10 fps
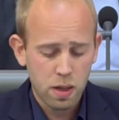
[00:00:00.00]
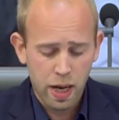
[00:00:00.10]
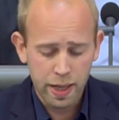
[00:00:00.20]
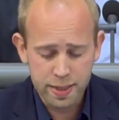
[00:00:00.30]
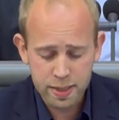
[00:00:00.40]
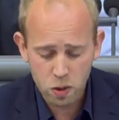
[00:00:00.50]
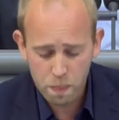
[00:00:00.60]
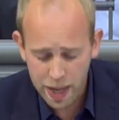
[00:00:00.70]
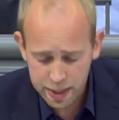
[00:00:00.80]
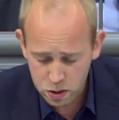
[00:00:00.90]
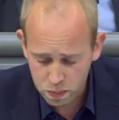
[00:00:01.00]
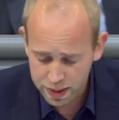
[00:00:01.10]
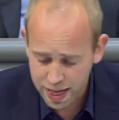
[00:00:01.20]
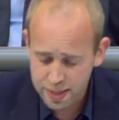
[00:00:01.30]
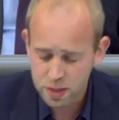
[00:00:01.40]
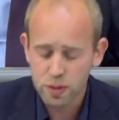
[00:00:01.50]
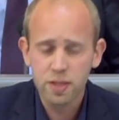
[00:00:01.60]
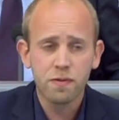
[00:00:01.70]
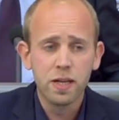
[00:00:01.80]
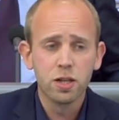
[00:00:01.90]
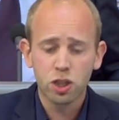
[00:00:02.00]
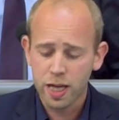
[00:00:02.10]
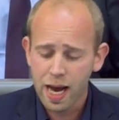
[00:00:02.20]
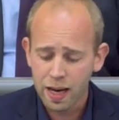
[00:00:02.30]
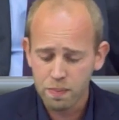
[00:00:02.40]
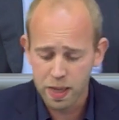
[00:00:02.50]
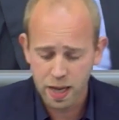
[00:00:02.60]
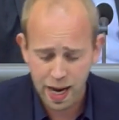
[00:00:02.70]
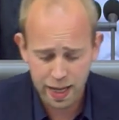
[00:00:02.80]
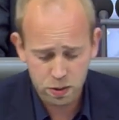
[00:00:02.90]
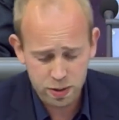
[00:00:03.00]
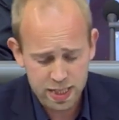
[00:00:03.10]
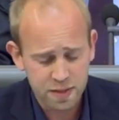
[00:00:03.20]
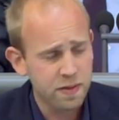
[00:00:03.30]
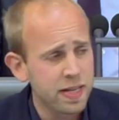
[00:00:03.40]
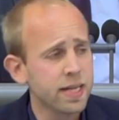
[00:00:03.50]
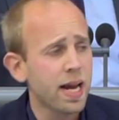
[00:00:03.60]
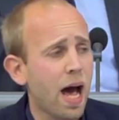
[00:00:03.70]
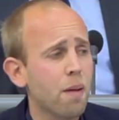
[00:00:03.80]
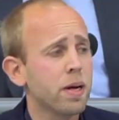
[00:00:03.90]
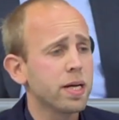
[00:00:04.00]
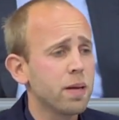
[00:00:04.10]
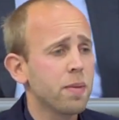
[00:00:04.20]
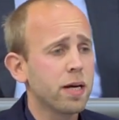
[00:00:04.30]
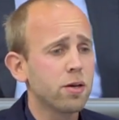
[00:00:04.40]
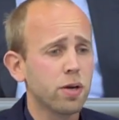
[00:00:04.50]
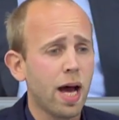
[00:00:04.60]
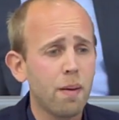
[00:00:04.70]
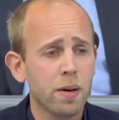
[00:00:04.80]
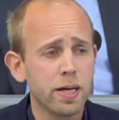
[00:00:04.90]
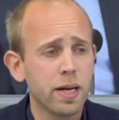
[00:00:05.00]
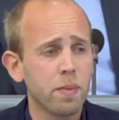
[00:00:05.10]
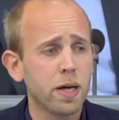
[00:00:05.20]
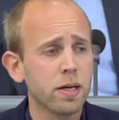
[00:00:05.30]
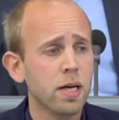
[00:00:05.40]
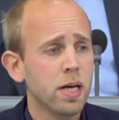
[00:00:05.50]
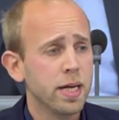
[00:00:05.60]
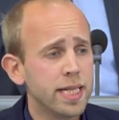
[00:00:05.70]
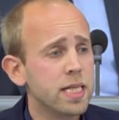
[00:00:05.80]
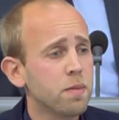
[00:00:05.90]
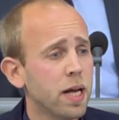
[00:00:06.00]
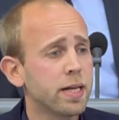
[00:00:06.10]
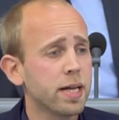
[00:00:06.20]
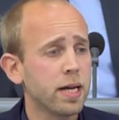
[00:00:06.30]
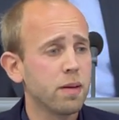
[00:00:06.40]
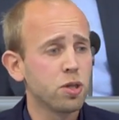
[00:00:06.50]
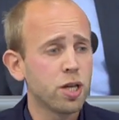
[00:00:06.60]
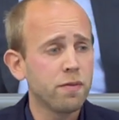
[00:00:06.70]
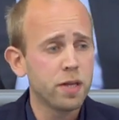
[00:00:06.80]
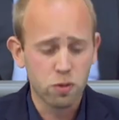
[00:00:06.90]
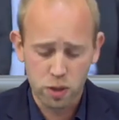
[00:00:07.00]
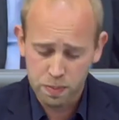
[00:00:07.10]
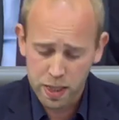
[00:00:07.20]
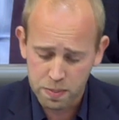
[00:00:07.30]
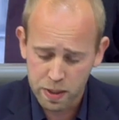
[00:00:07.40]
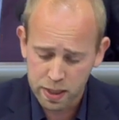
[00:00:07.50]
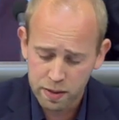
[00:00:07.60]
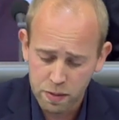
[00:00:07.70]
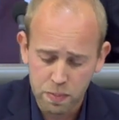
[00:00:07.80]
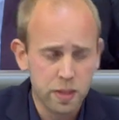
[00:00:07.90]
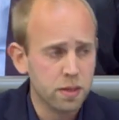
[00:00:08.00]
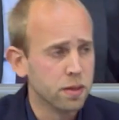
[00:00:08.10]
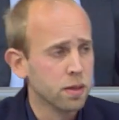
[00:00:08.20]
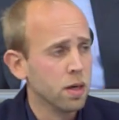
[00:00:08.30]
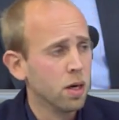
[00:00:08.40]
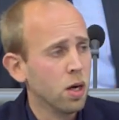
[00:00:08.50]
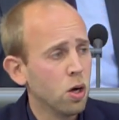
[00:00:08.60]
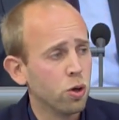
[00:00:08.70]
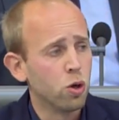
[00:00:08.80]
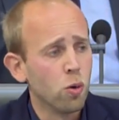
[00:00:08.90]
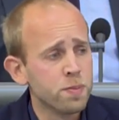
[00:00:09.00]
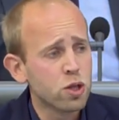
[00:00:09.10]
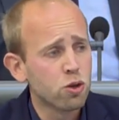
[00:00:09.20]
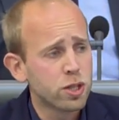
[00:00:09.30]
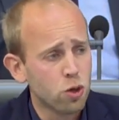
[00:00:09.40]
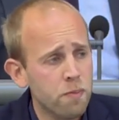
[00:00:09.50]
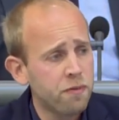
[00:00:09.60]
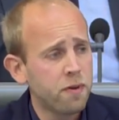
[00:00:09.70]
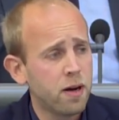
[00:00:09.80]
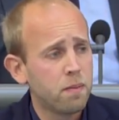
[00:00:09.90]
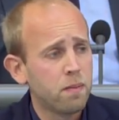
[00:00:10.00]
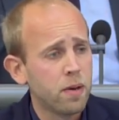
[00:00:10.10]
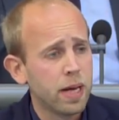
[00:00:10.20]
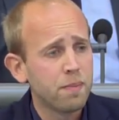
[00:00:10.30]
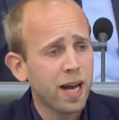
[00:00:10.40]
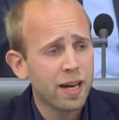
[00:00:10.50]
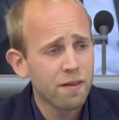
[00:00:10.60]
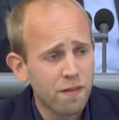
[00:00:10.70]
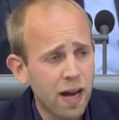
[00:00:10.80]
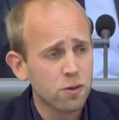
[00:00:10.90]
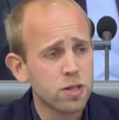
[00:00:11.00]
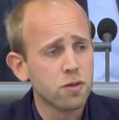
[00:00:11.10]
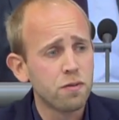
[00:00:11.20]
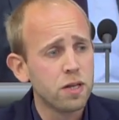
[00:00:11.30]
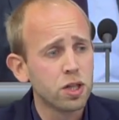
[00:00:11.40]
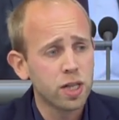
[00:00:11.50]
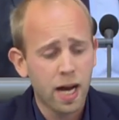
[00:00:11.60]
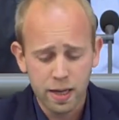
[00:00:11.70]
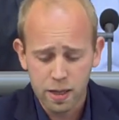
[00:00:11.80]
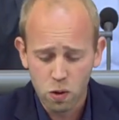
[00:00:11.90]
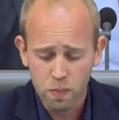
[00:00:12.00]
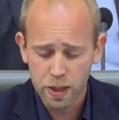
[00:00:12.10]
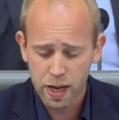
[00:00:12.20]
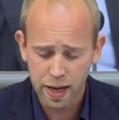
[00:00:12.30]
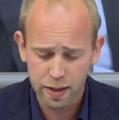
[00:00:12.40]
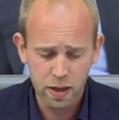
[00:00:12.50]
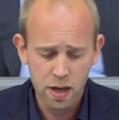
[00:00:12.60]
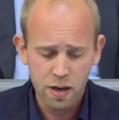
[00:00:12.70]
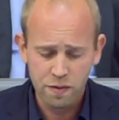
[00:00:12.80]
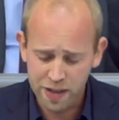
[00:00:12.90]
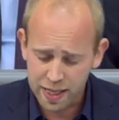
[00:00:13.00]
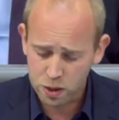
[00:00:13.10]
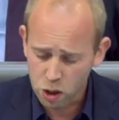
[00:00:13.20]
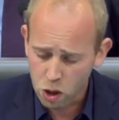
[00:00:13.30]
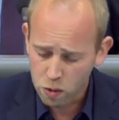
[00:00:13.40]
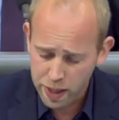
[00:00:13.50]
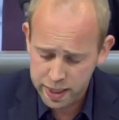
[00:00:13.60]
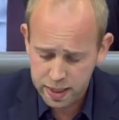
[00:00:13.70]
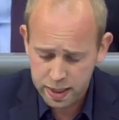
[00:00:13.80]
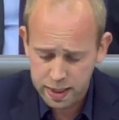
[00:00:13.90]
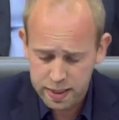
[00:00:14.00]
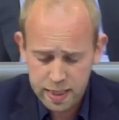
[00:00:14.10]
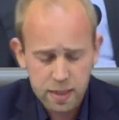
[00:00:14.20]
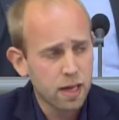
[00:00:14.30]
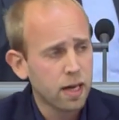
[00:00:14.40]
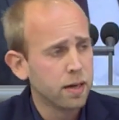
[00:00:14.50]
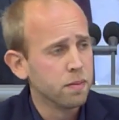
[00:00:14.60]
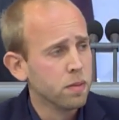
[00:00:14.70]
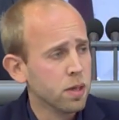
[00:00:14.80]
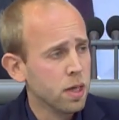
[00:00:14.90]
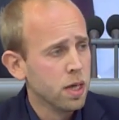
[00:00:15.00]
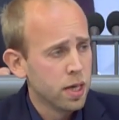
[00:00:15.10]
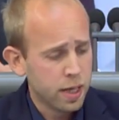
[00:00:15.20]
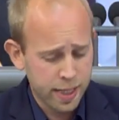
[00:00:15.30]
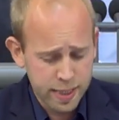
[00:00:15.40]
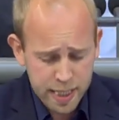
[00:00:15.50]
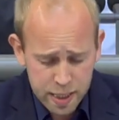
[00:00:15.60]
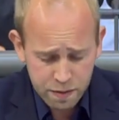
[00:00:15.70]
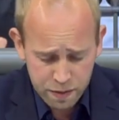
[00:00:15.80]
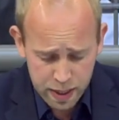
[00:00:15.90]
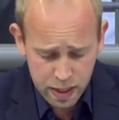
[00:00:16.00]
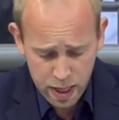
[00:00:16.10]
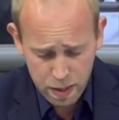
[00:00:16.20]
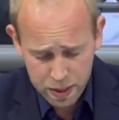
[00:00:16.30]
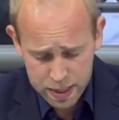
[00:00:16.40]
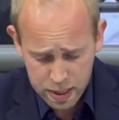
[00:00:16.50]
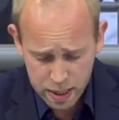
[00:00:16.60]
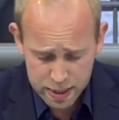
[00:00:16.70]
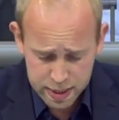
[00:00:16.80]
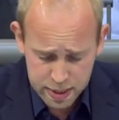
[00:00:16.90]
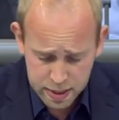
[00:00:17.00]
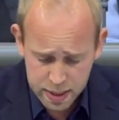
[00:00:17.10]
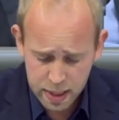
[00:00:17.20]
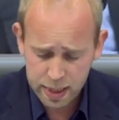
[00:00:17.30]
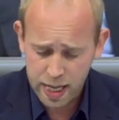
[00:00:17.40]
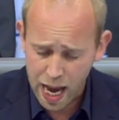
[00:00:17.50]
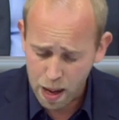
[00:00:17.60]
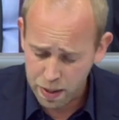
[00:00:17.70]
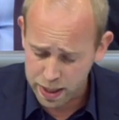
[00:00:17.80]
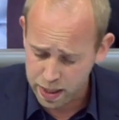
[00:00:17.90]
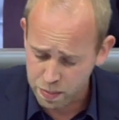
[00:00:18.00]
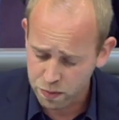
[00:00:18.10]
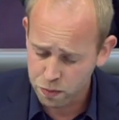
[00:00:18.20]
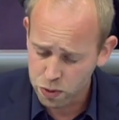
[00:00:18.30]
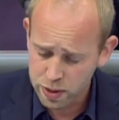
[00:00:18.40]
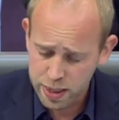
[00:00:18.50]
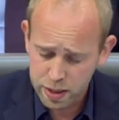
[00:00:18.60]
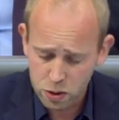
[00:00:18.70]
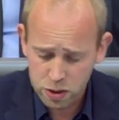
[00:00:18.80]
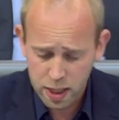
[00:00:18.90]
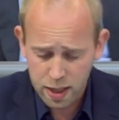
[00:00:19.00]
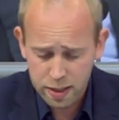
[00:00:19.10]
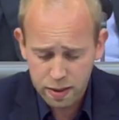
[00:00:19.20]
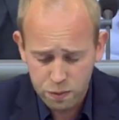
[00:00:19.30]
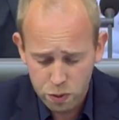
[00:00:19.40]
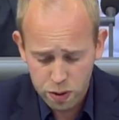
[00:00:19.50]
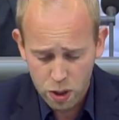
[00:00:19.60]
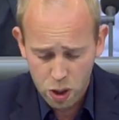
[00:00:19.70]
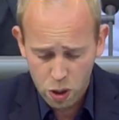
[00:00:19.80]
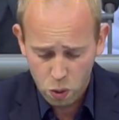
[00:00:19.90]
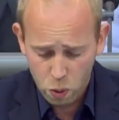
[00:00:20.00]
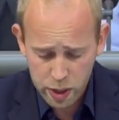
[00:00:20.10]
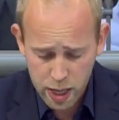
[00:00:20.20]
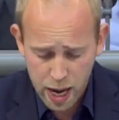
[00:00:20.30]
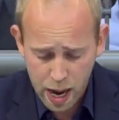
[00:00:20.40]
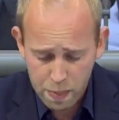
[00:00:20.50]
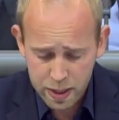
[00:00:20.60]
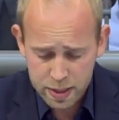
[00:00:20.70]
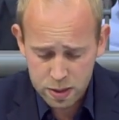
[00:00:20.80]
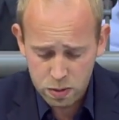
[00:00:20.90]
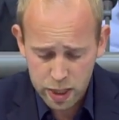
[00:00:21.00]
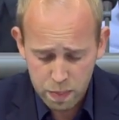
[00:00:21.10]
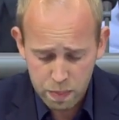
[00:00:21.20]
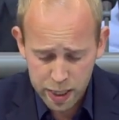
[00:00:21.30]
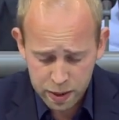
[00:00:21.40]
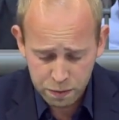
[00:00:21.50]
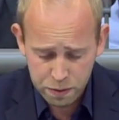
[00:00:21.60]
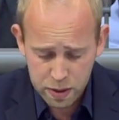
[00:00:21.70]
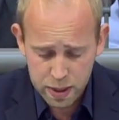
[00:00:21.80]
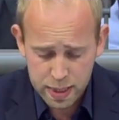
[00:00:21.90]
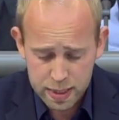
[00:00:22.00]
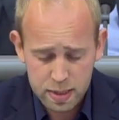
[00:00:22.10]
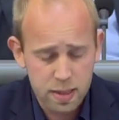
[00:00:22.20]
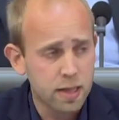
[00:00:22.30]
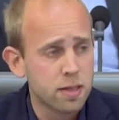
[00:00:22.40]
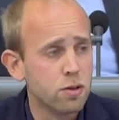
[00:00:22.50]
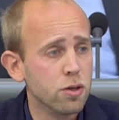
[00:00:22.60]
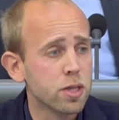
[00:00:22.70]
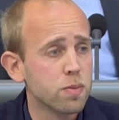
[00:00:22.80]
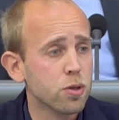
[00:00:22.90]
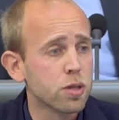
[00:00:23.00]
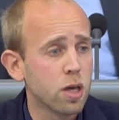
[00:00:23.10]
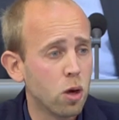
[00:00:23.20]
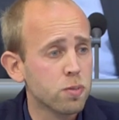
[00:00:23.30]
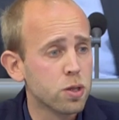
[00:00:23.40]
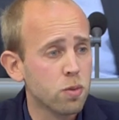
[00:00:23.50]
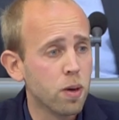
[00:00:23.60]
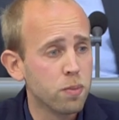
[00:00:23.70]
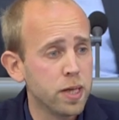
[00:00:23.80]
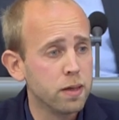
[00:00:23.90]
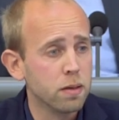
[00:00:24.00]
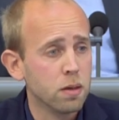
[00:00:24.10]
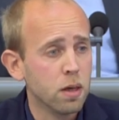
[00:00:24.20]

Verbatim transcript: Ein Instrument, um das uns viele Staaten beneiden und das vielen Arbeitnehmerinnen und Arbeitnehmern in diesem Land eine Beschäftigungsperspektive bietet. Und umso dumpfer, eben gerade weil uns so viele Staaten darum beneiden, wirkt doch auch manche Kritik daran. Kritik wie, Herr Präsident, ich zitiere, die Arbeitnehmer würden sich noch daran gewöhnen, ohne Arbeit zu leben. Ich finde, das ist an Zynismus kaum zu überbieten.